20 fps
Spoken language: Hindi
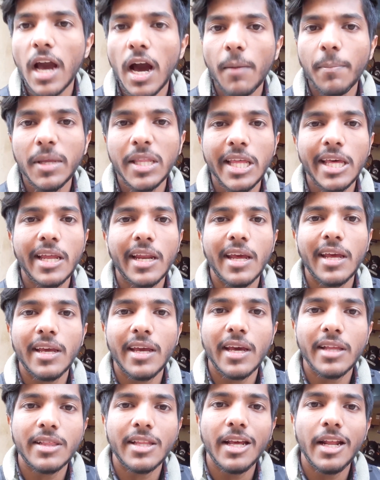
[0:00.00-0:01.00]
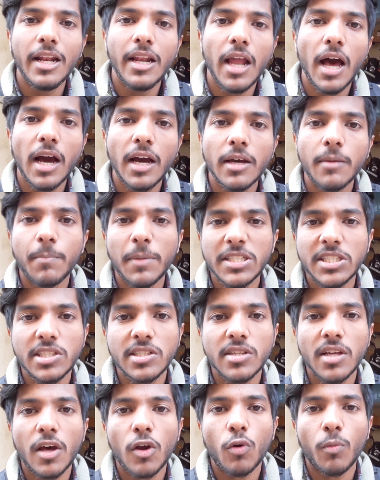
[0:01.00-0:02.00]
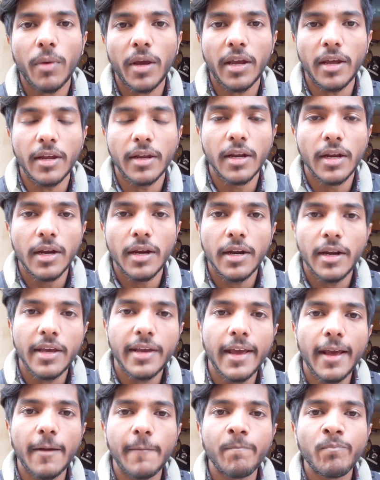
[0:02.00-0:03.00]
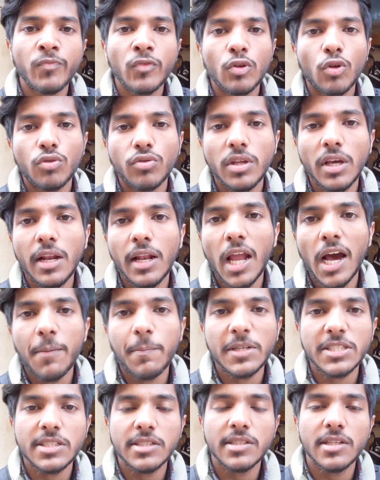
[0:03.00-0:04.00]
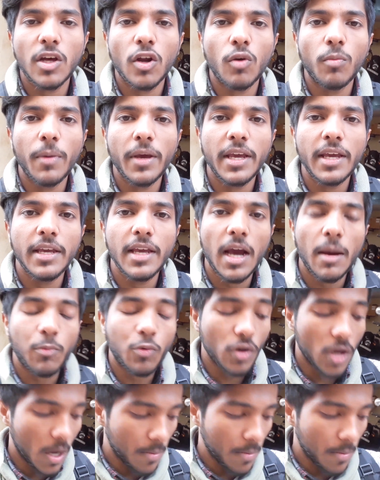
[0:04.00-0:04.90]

यहाँ पे दे रहे हैं ये तीन लाख पच्चीस हज़ार रुपये की ठीक है तो तीन लाख पच्चीस हज़ार रुपये की ये आपको